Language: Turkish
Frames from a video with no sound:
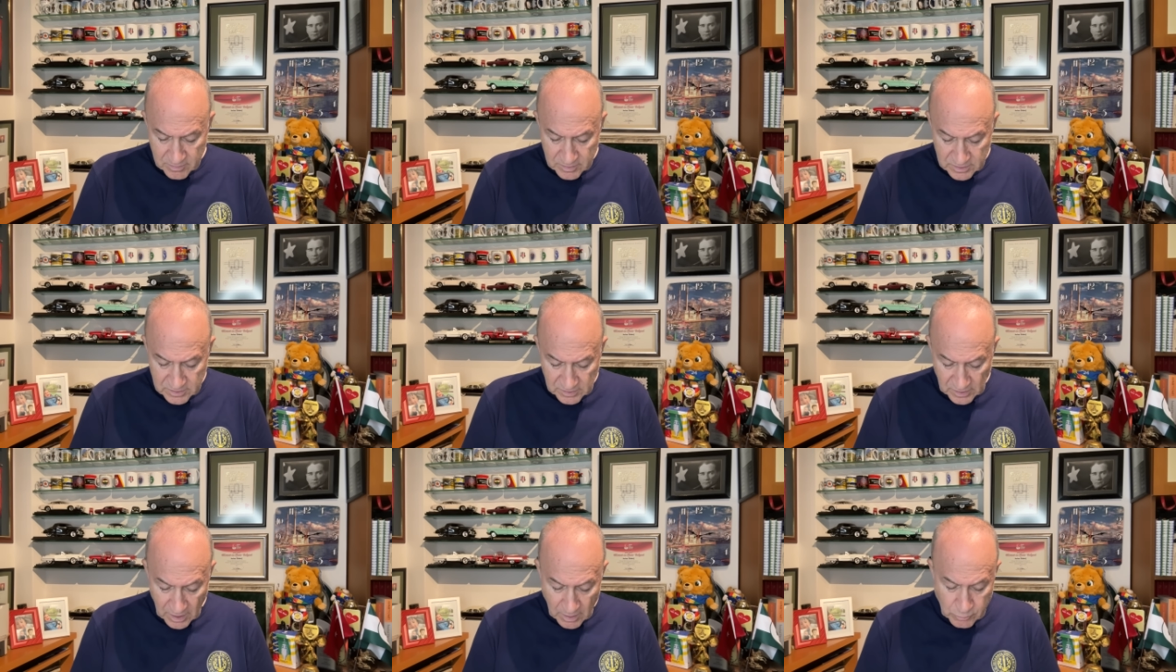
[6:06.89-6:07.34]

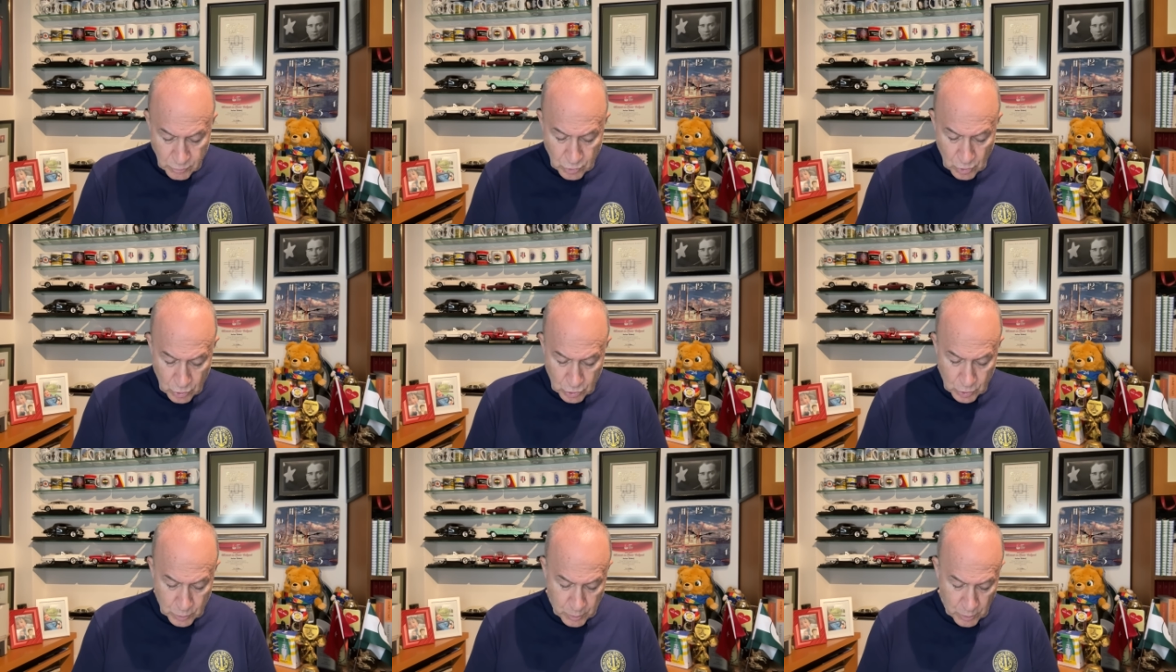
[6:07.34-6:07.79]

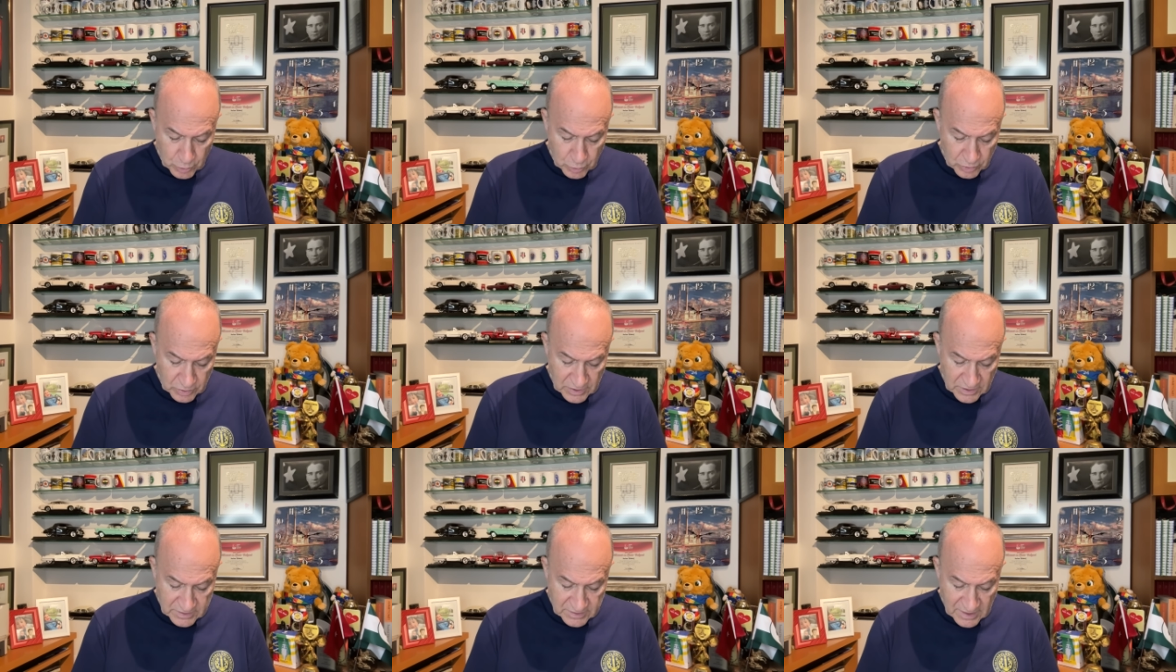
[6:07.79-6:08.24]

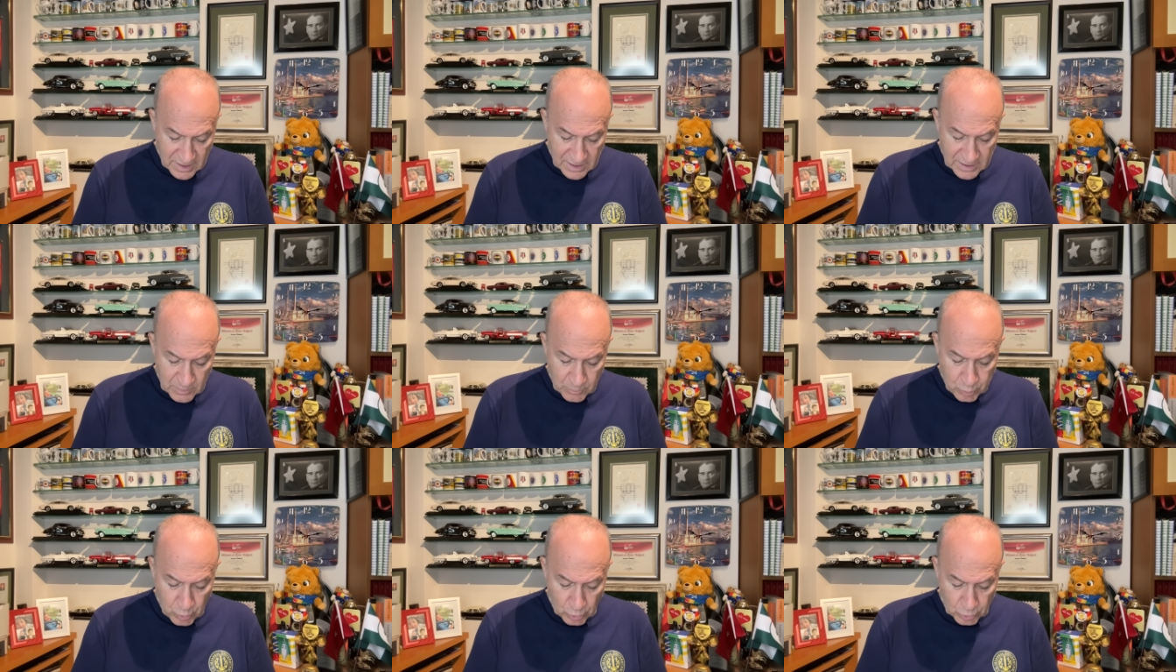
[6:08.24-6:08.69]
Trabzonspor'un da
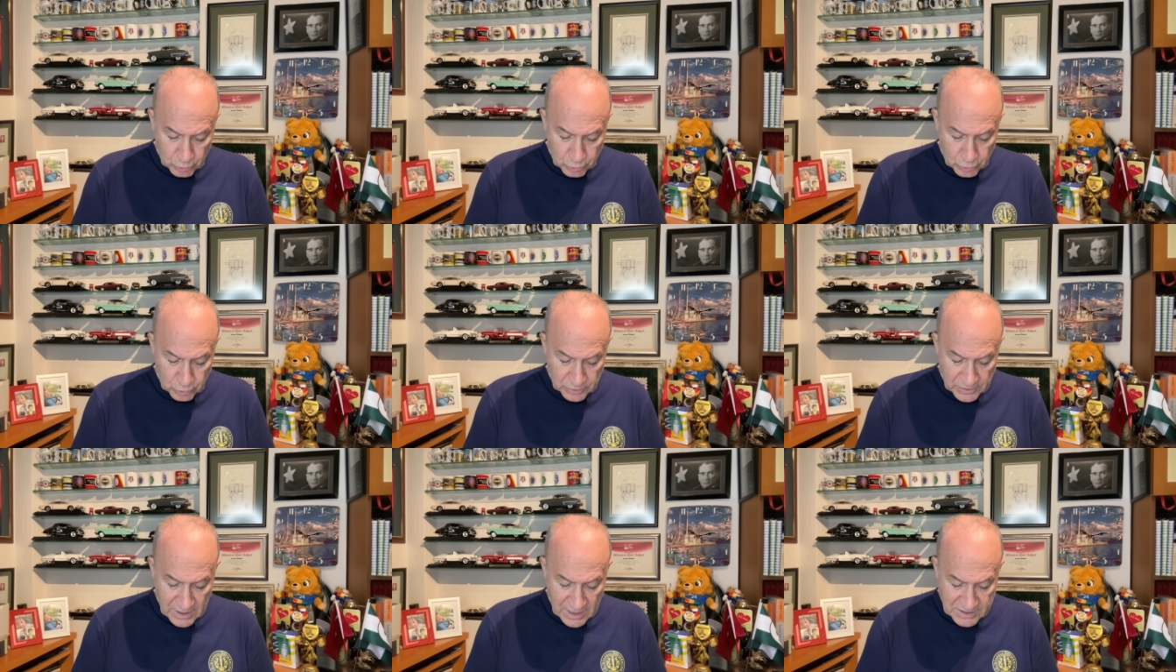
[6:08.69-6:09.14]
talip
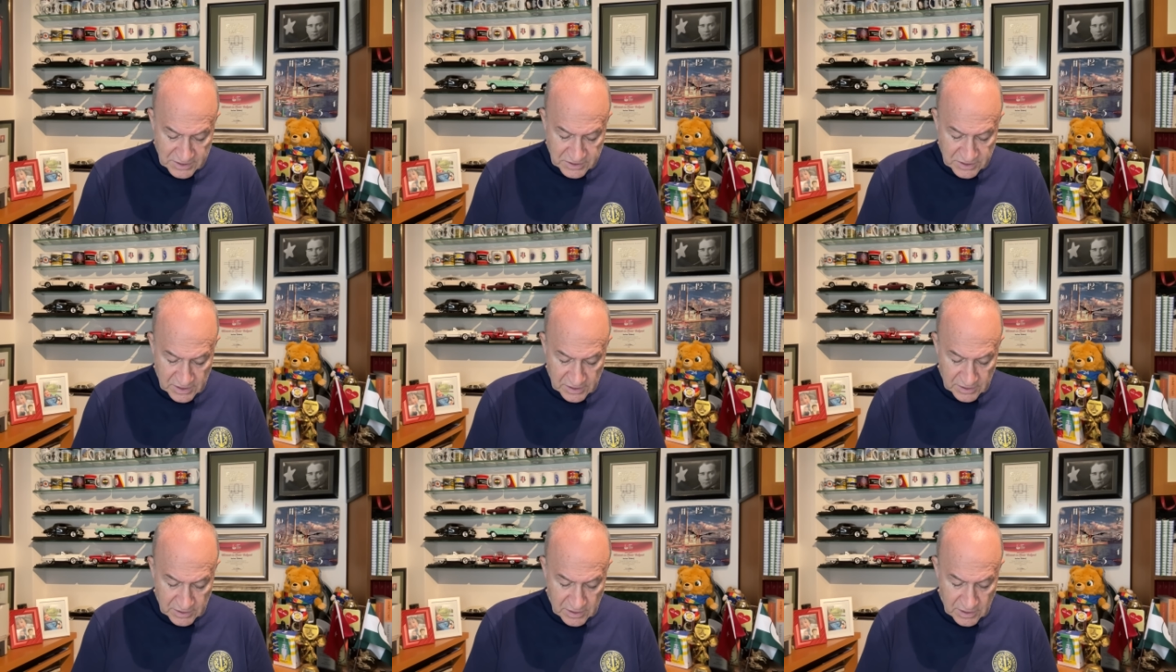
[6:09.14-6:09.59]
olduğu
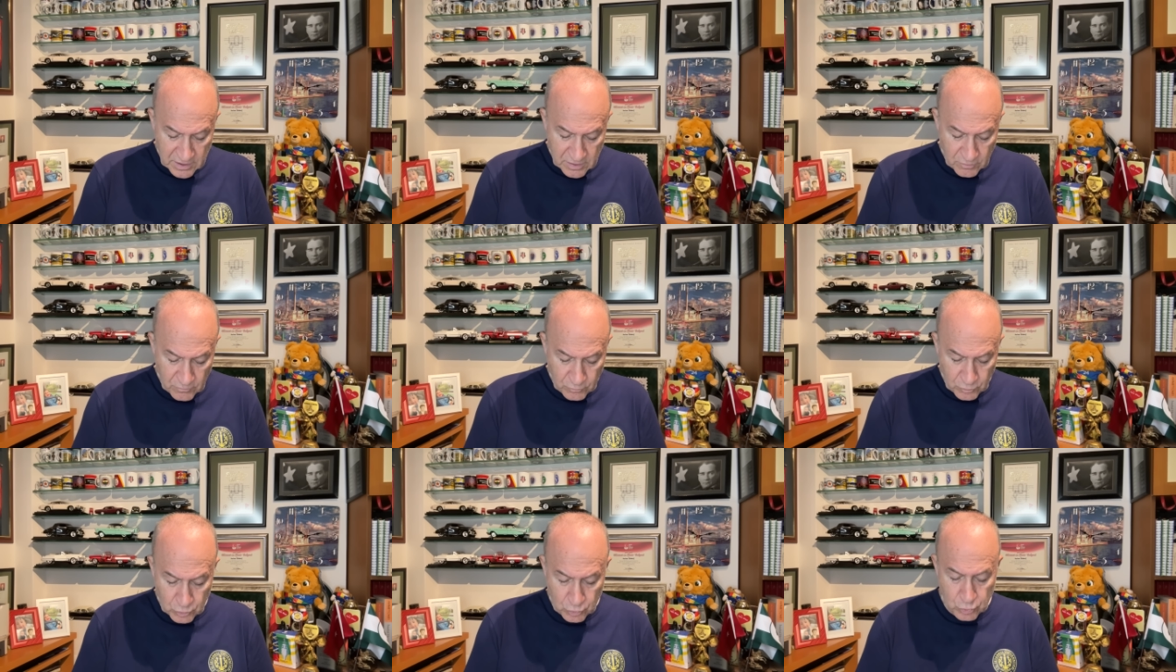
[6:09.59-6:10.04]
gerçeğini
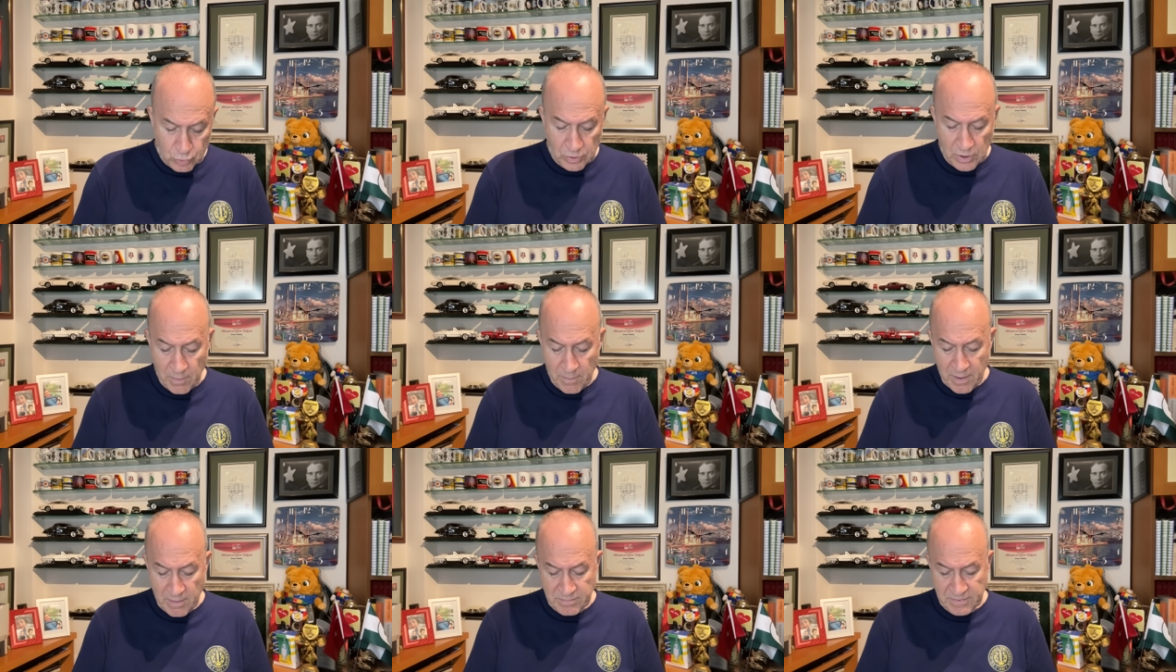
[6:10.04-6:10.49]

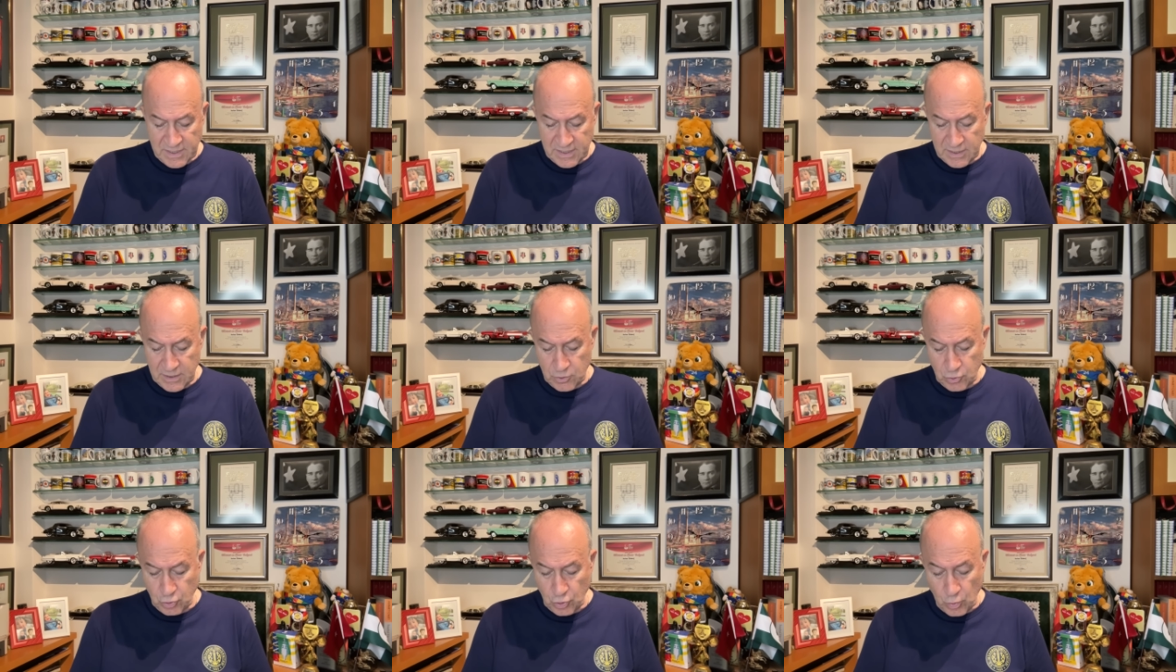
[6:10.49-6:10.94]
vurgulamam
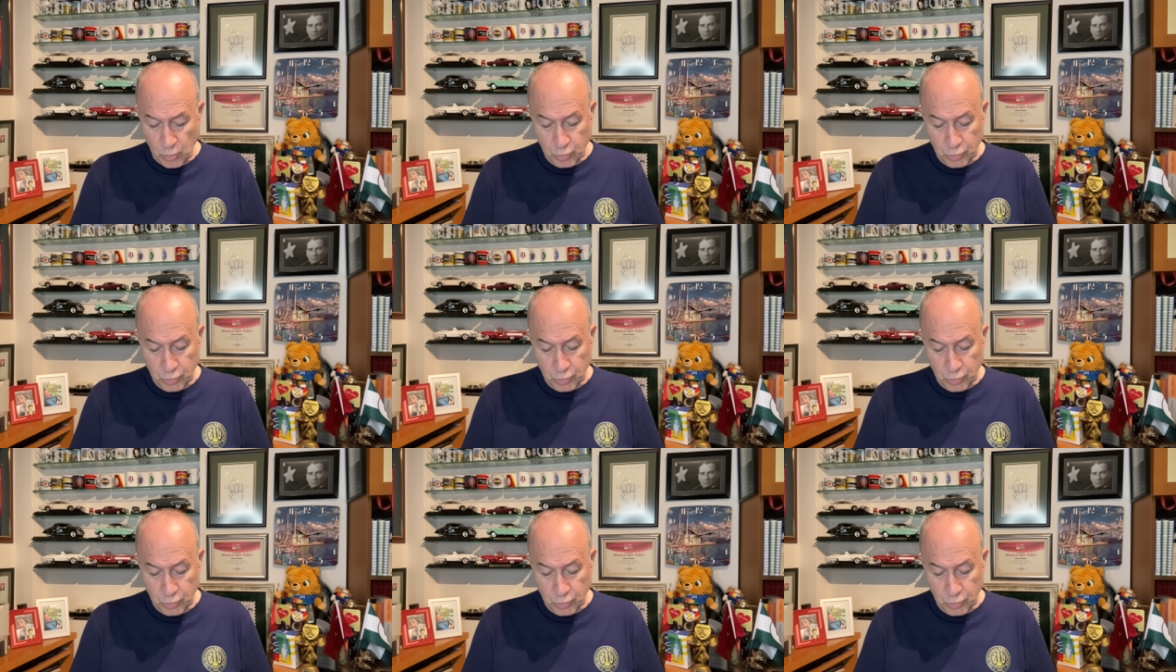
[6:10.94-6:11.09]
gerekiyor.